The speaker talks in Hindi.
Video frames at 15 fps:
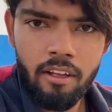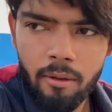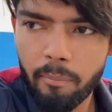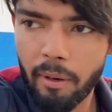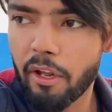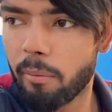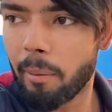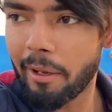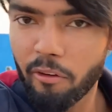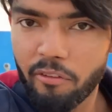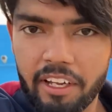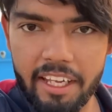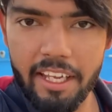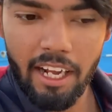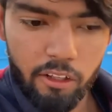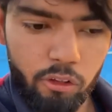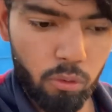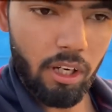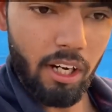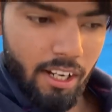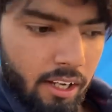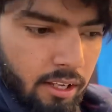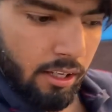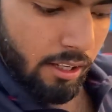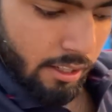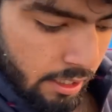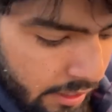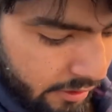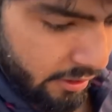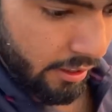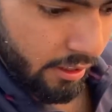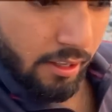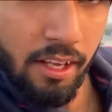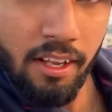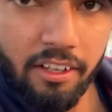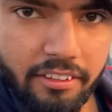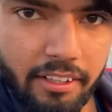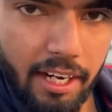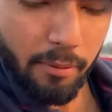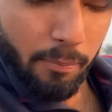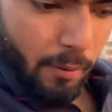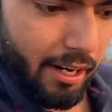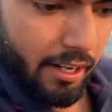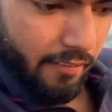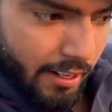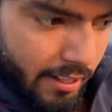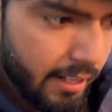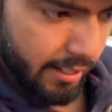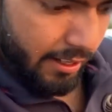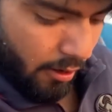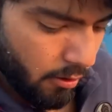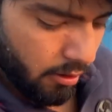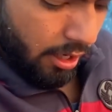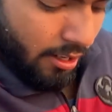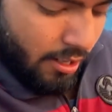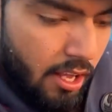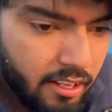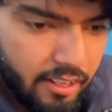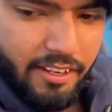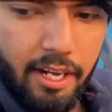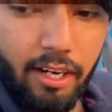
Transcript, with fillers: भाइयों भाइयों विक्की आ चुका है नीचे शायद पानी वानी ले रहा होगा ये